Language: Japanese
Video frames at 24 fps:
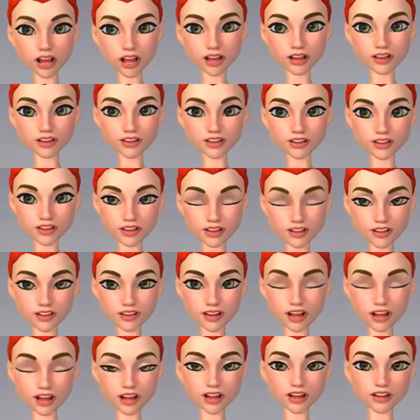すると
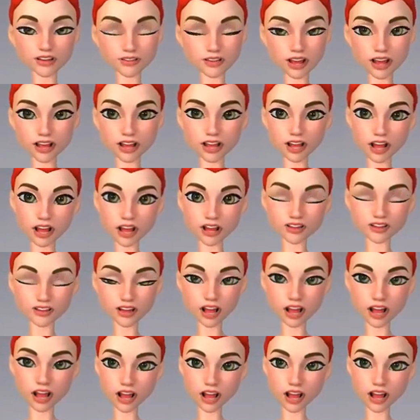まるで鳥に